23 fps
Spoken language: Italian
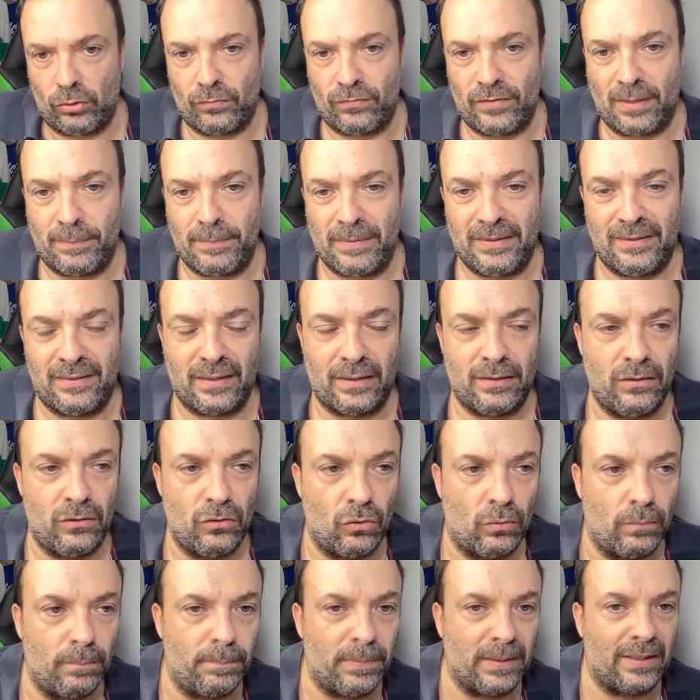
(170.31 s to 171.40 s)
ovviamente
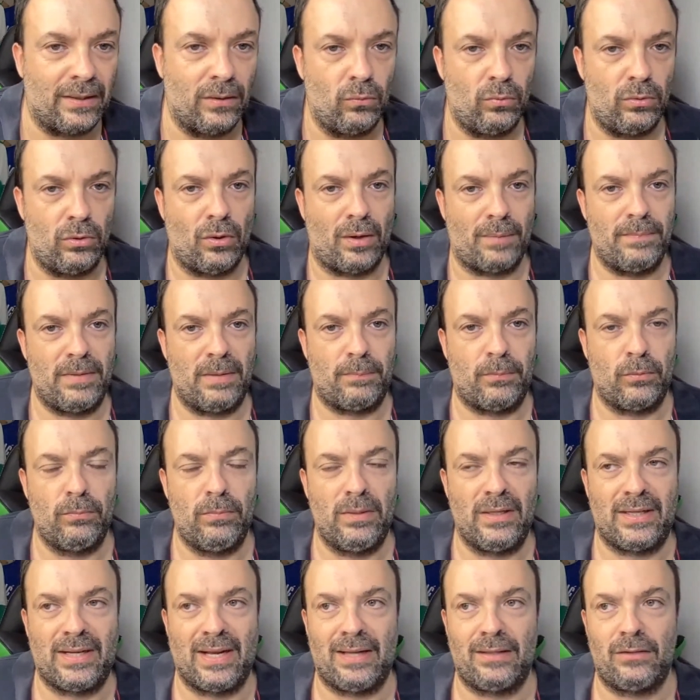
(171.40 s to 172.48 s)
non perché lui lo abbia
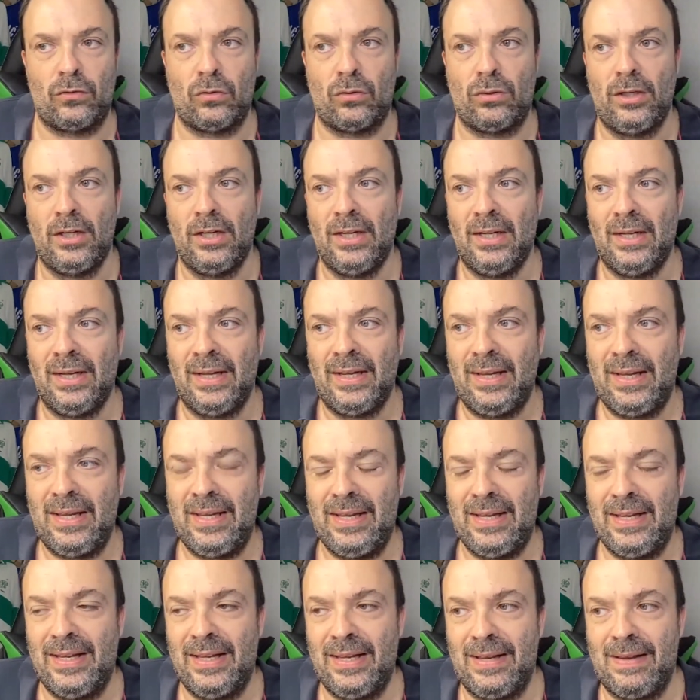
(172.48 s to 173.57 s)
pubblicato,
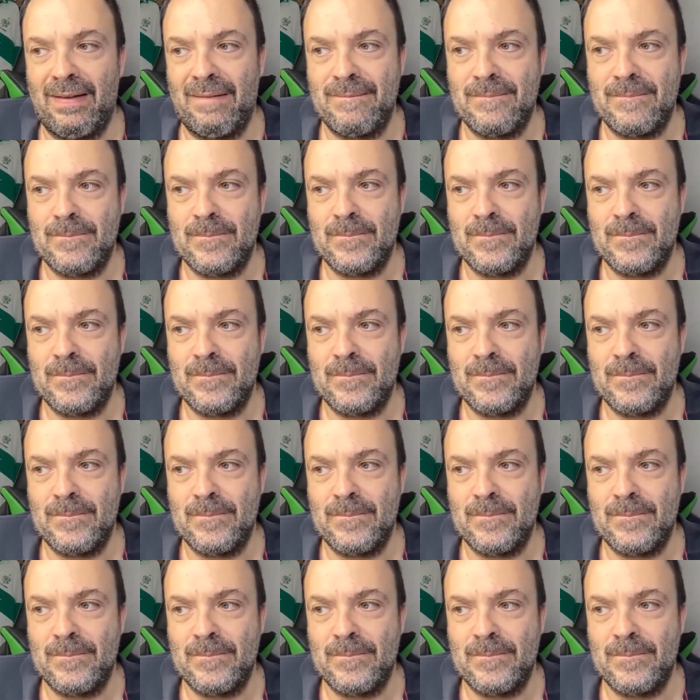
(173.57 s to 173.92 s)
e